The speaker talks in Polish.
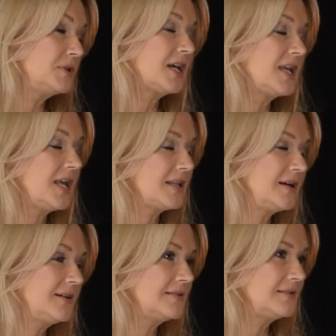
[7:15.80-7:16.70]
były takie
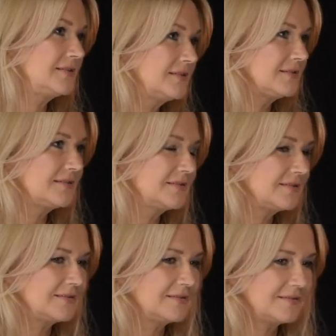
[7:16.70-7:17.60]
lata
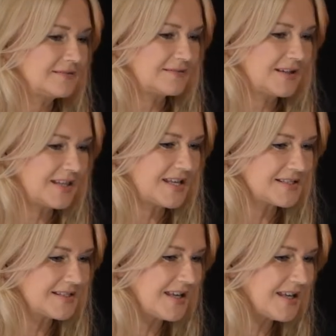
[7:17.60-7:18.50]
yy,
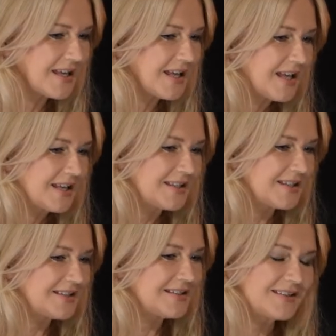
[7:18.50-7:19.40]
kaneńskie,
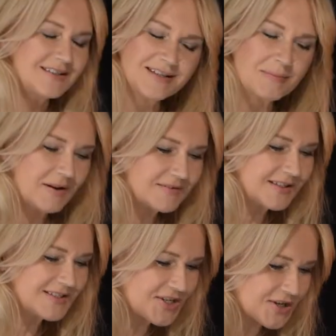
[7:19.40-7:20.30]
kiedy
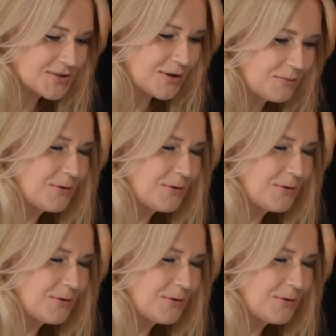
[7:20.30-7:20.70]
naprawdę ciężko